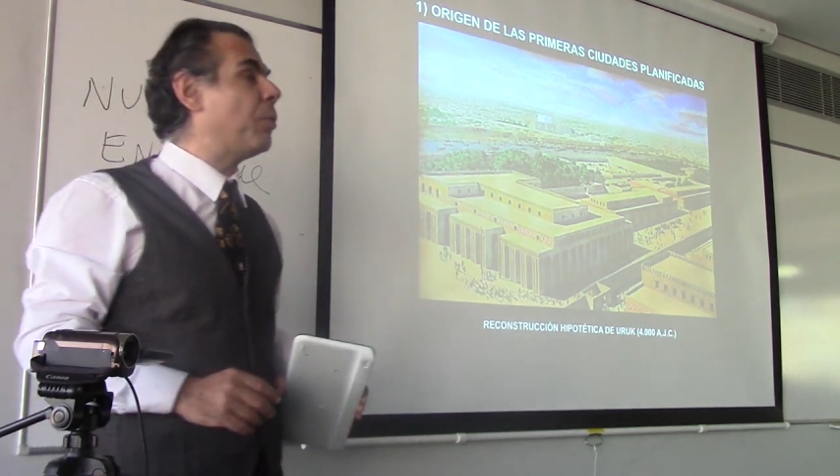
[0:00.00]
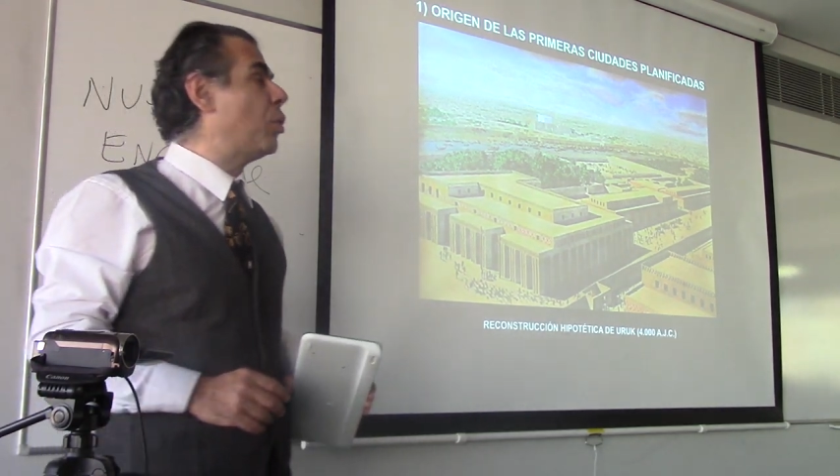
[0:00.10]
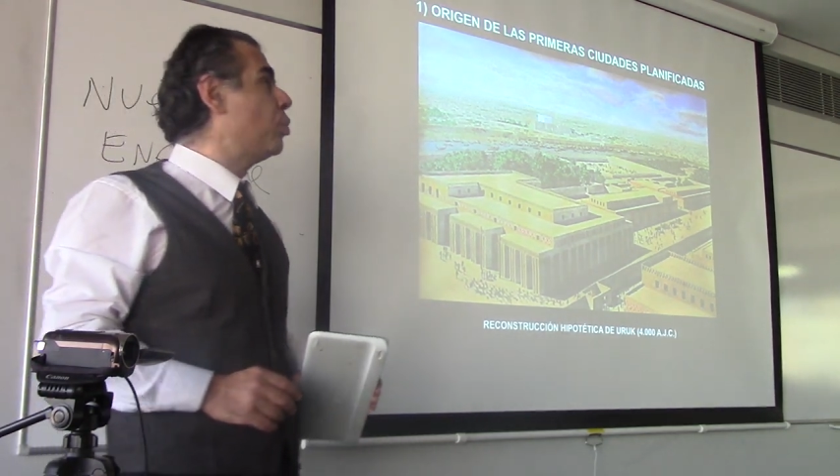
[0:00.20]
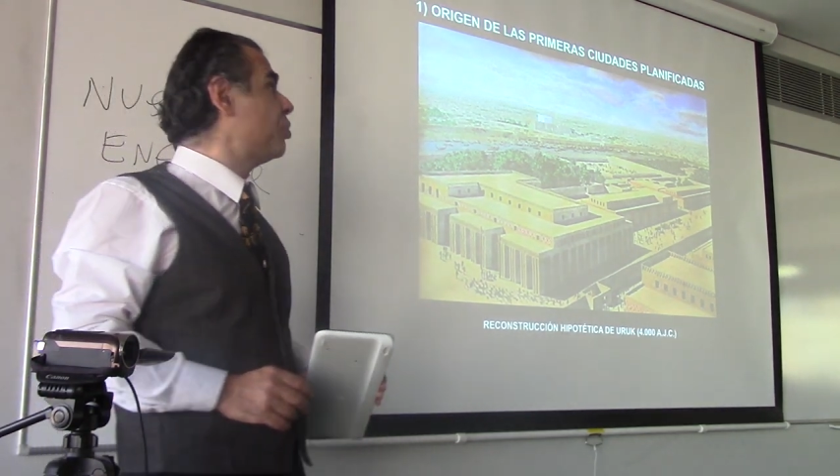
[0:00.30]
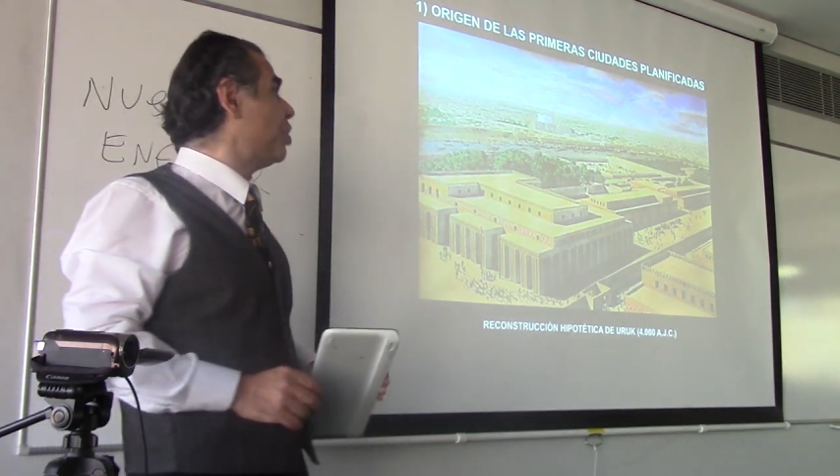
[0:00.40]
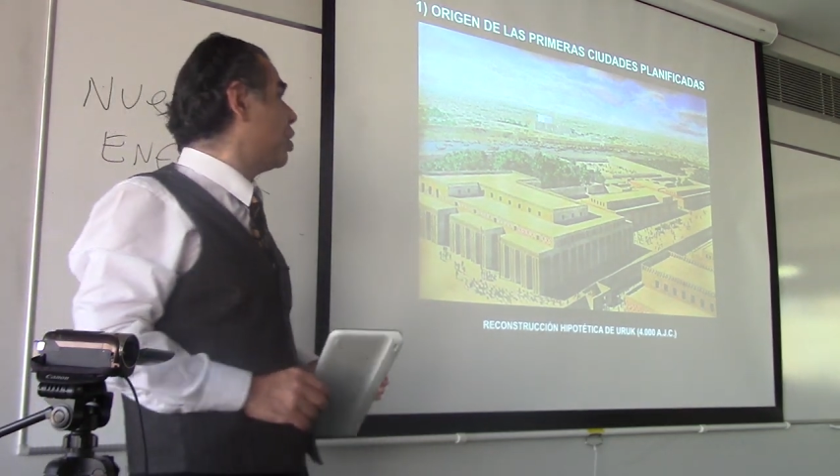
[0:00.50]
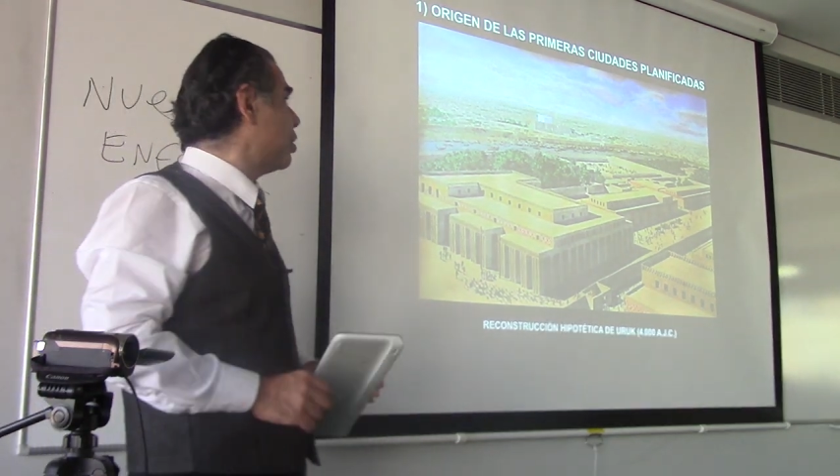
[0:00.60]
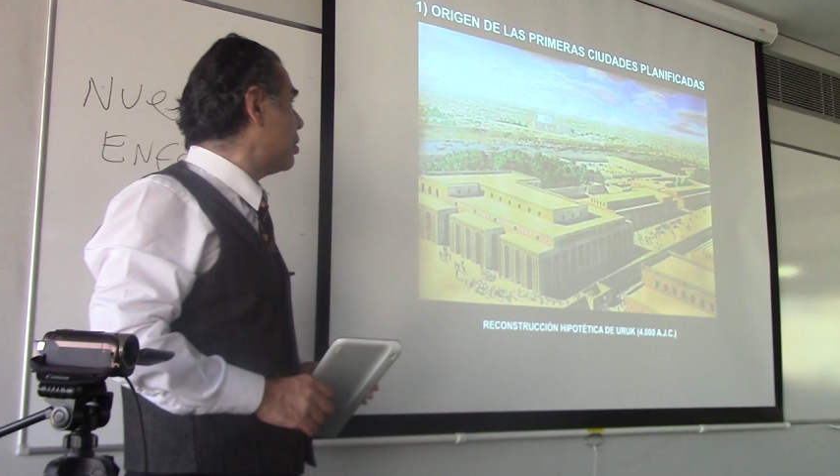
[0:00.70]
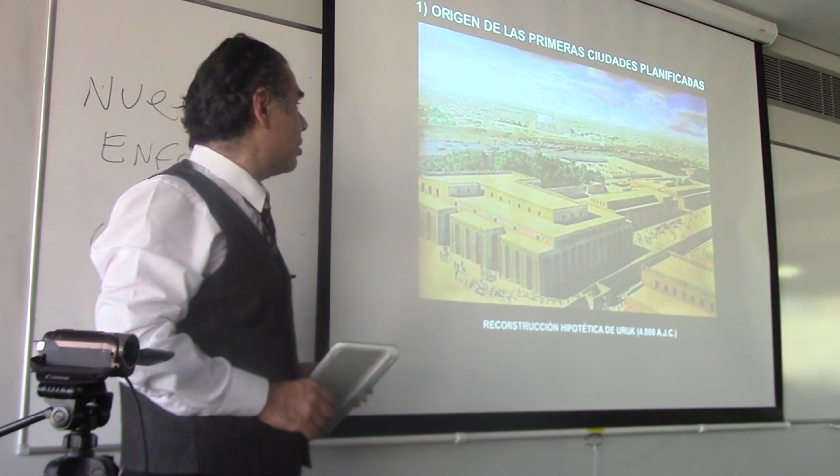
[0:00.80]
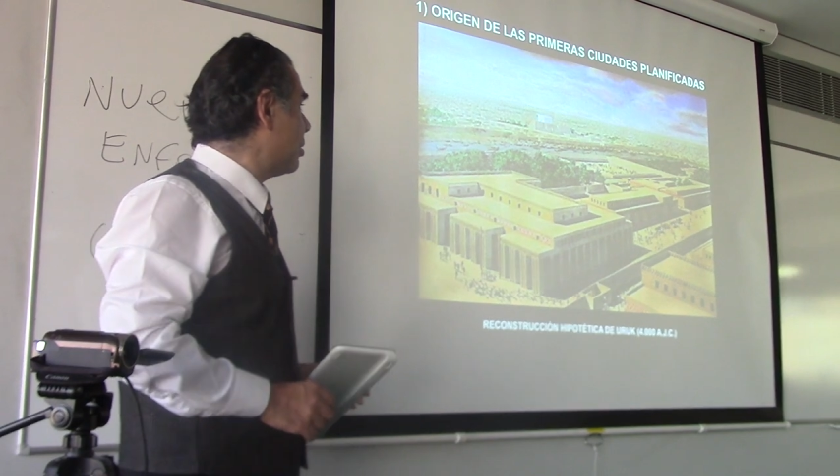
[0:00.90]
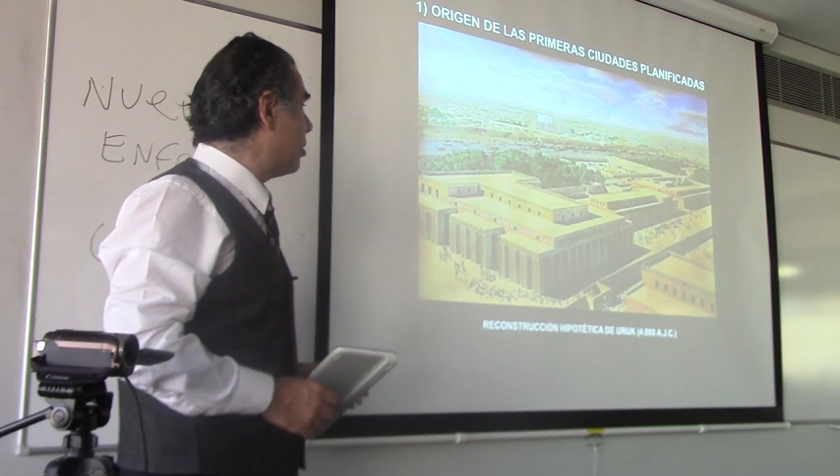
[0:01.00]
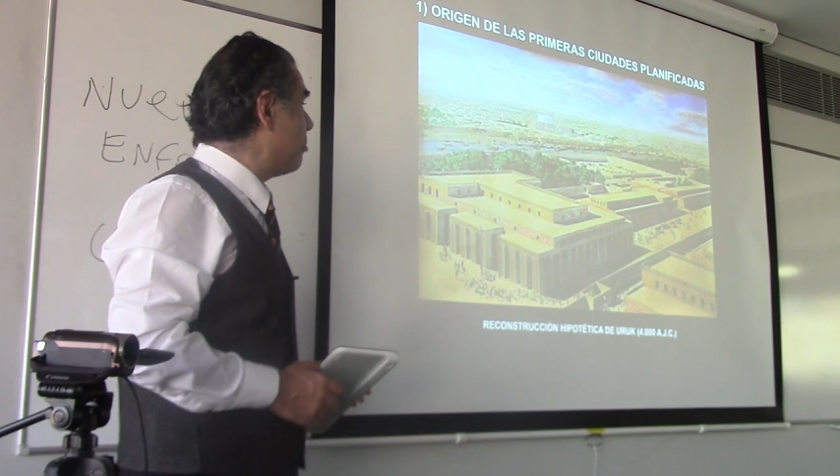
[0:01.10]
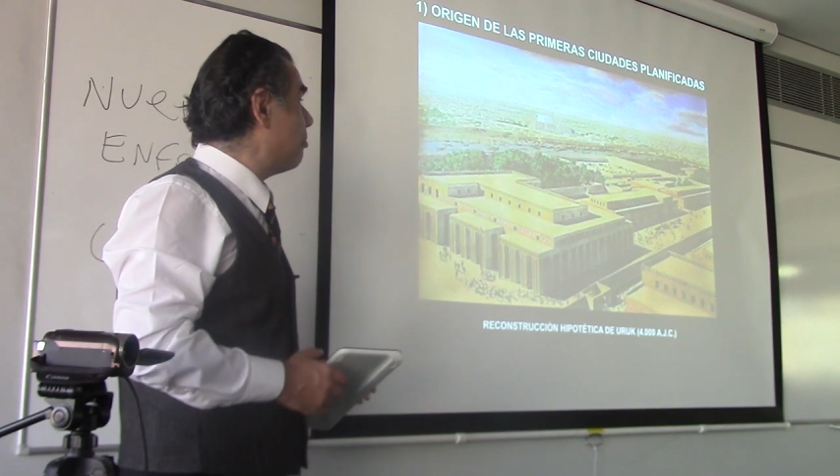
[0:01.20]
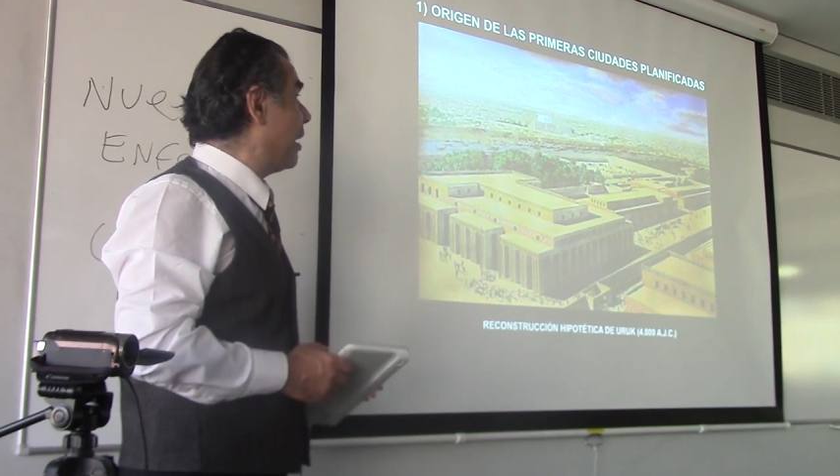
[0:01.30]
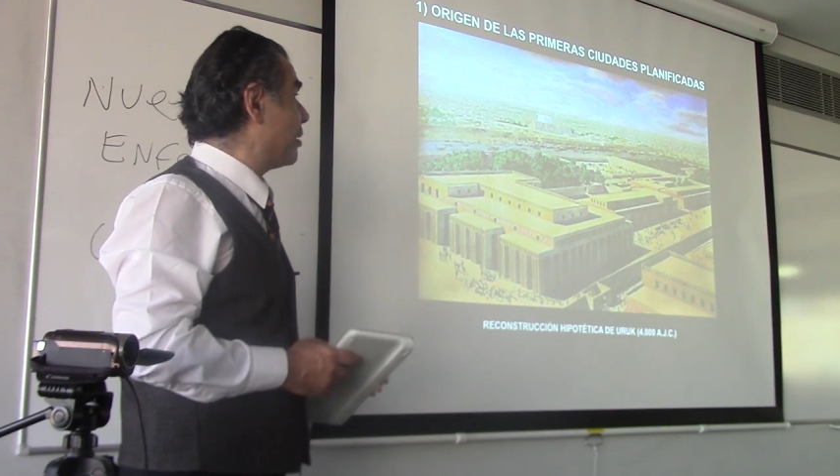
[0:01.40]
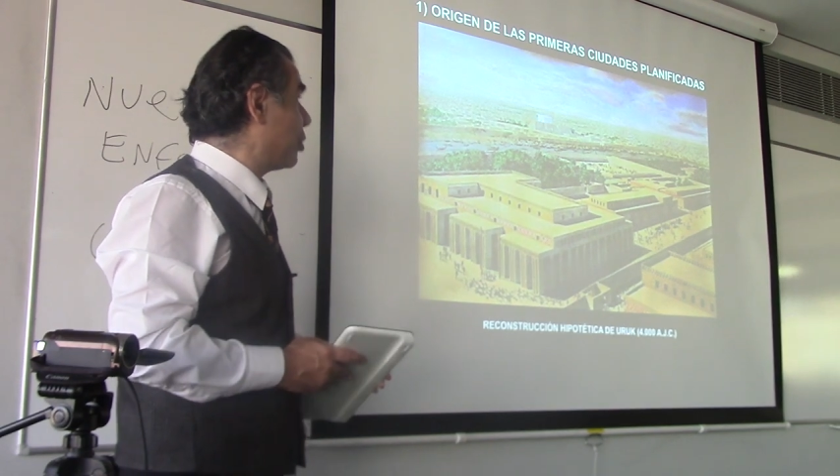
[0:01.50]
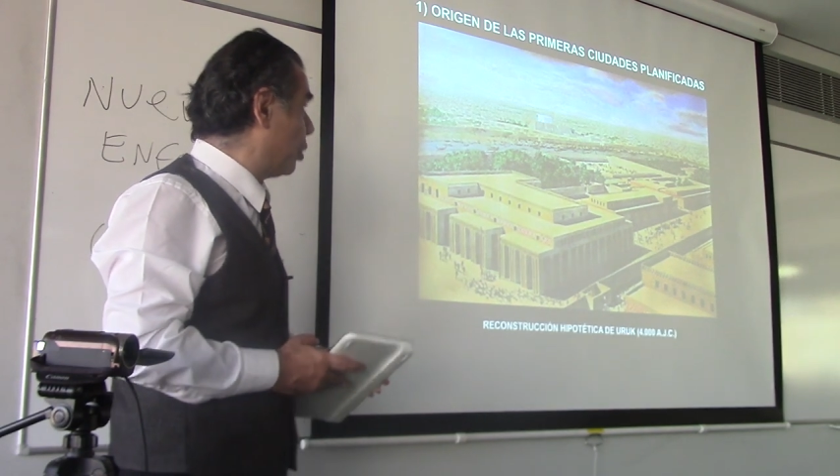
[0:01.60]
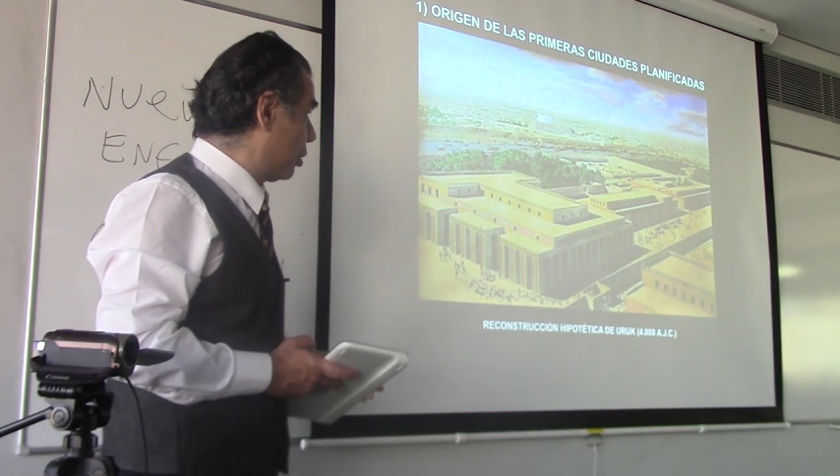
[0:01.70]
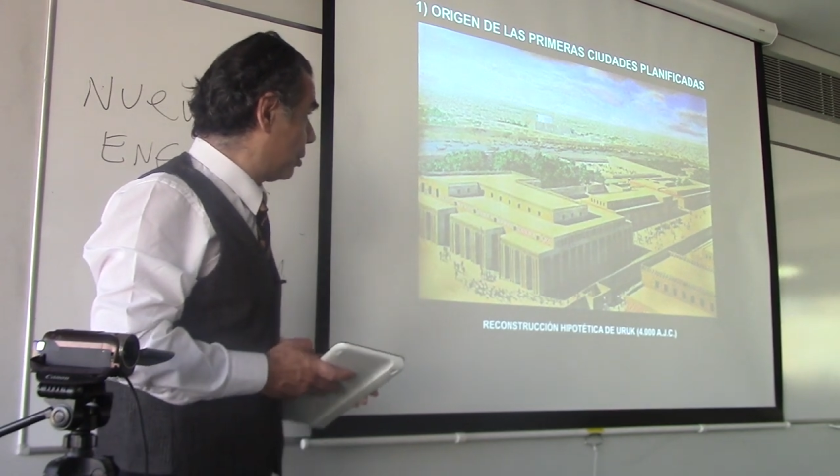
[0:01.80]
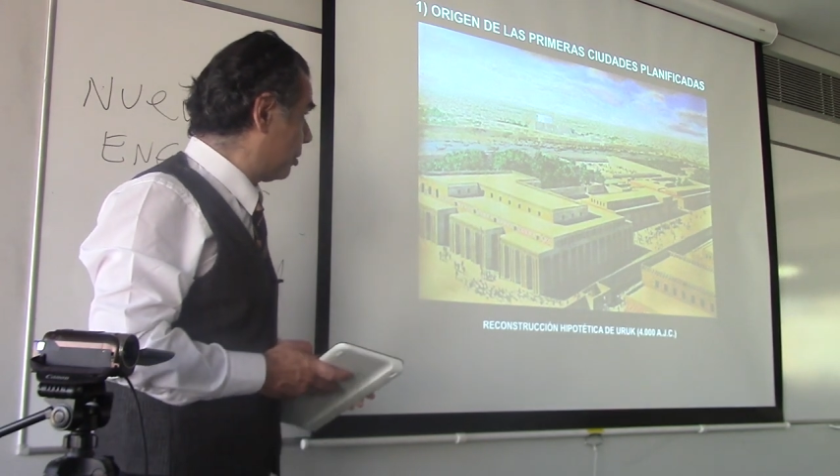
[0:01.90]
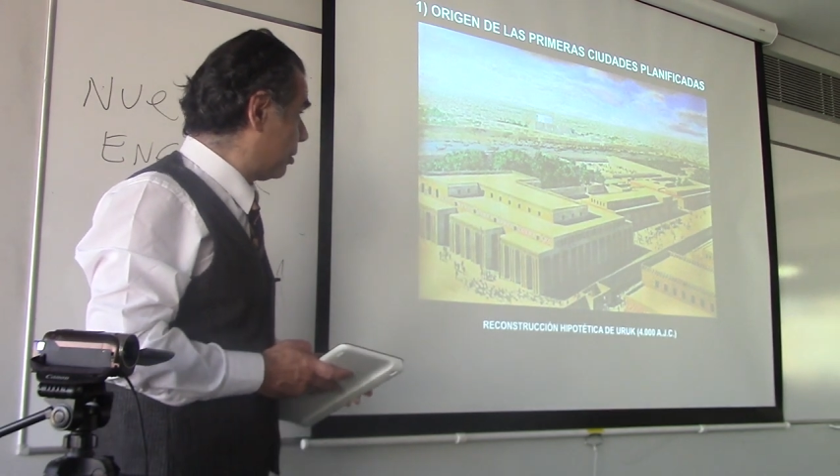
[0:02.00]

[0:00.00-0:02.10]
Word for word: evolución mayor.